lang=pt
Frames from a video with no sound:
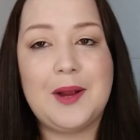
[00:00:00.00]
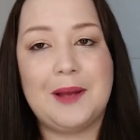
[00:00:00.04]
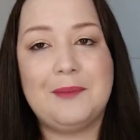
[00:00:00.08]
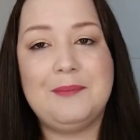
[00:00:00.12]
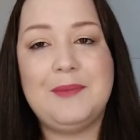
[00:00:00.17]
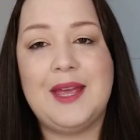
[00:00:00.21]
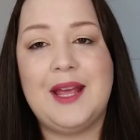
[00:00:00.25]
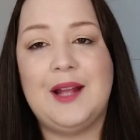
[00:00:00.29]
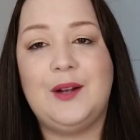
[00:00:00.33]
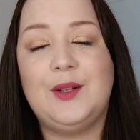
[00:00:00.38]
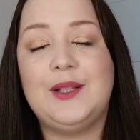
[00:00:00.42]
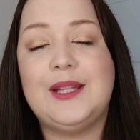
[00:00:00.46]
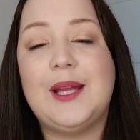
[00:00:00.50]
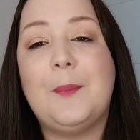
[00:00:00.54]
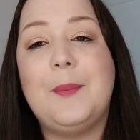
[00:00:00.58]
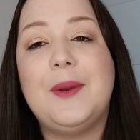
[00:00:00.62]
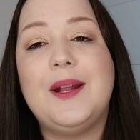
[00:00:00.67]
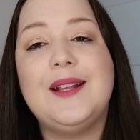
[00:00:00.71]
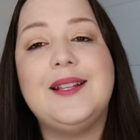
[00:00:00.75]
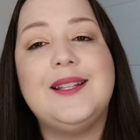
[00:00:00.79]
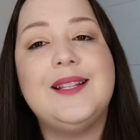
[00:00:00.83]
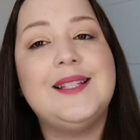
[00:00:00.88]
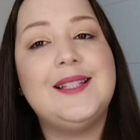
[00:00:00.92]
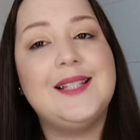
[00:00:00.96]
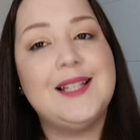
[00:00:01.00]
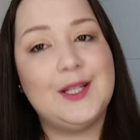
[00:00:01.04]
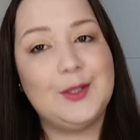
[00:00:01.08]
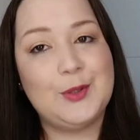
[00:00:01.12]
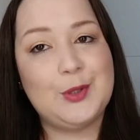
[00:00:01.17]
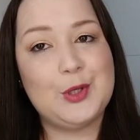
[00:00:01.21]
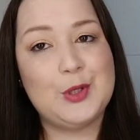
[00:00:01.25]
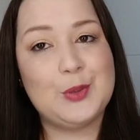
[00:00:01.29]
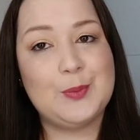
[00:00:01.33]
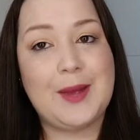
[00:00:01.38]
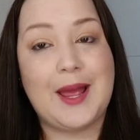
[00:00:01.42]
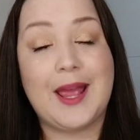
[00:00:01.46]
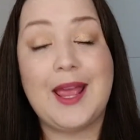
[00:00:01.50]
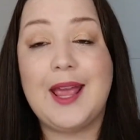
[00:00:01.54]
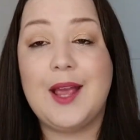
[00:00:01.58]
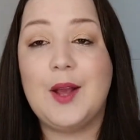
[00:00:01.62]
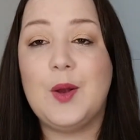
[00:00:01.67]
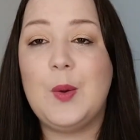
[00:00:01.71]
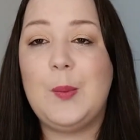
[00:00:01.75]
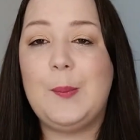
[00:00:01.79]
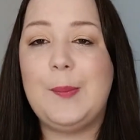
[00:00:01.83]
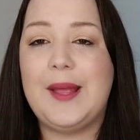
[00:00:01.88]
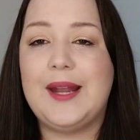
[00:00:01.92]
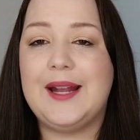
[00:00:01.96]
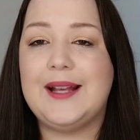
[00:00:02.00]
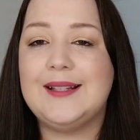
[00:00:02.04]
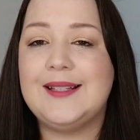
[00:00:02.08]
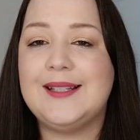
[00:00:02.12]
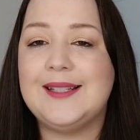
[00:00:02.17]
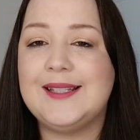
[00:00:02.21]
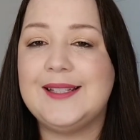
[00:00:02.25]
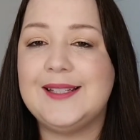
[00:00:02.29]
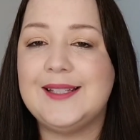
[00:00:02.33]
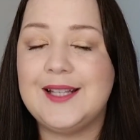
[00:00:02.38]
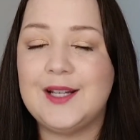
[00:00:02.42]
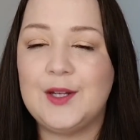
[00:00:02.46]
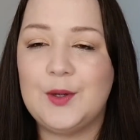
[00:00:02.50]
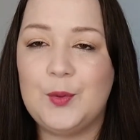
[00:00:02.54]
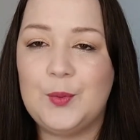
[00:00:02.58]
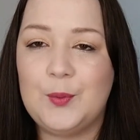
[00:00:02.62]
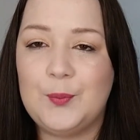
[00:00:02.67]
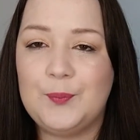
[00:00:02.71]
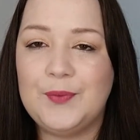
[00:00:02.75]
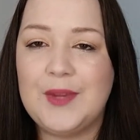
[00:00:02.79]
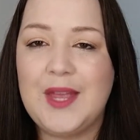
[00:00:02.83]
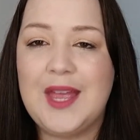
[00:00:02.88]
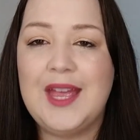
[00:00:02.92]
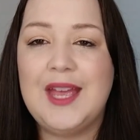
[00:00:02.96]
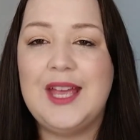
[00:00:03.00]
cabelo tá precisando de uma recuperação,